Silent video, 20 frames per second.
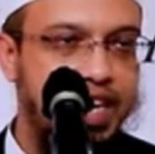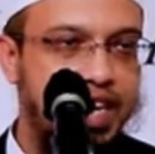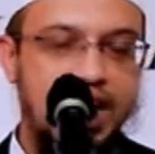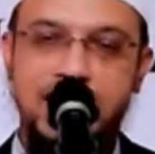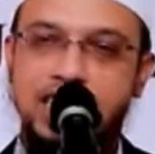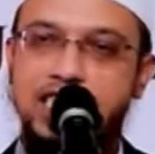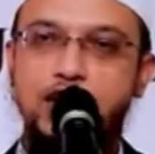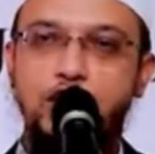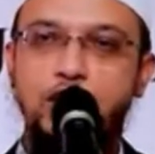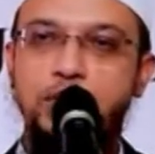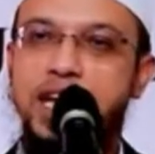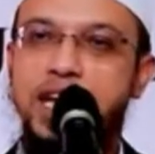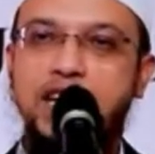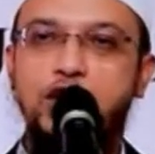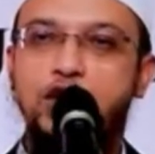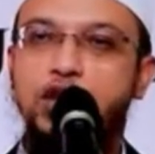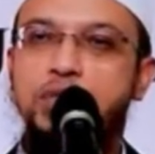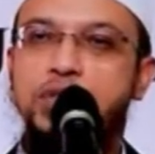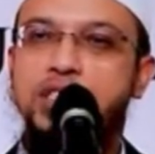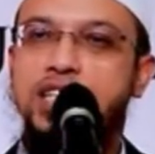এ আশা তুমি
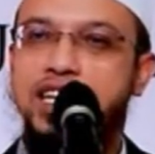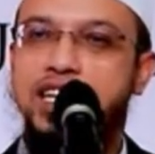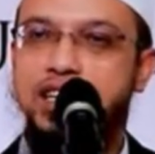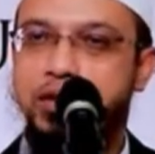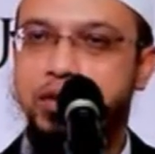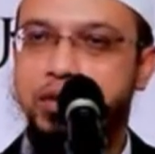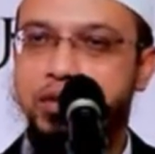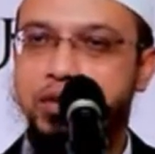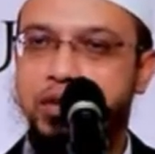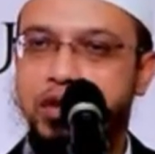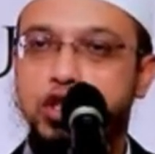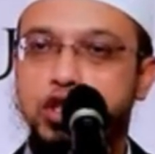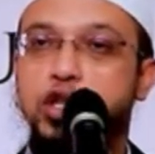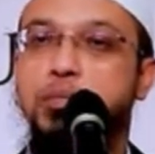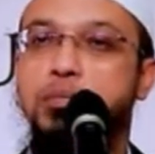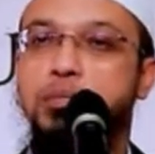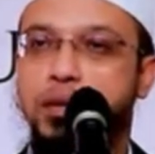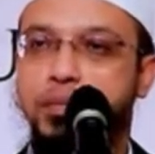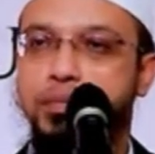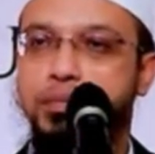একদম ছেড়ে দাও
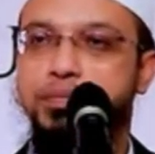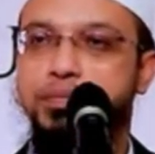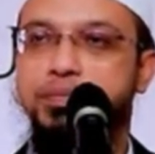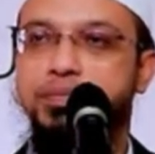অসম্ভব